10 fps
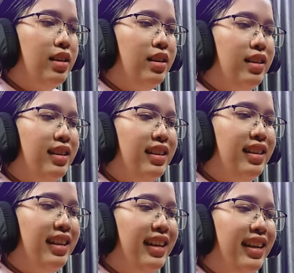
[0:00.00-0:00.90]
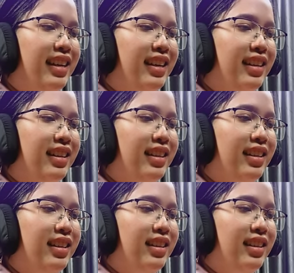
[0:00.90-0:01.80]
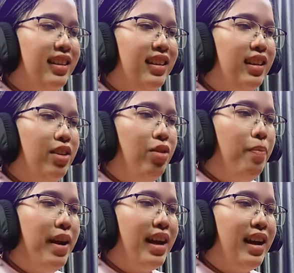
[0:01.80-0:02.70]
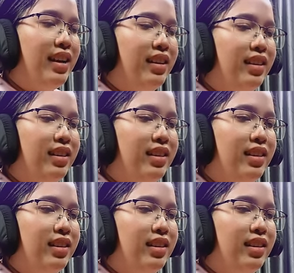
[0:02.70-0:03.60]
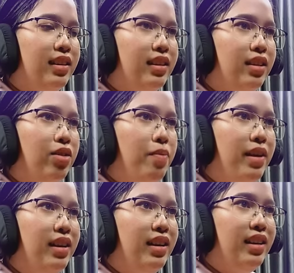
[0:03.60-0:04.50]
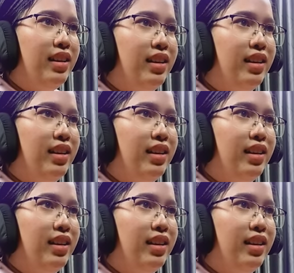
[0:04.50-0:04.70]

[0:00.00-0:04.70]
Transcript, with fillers: เฮ้ยโดบไปค่ะโดบมาเลย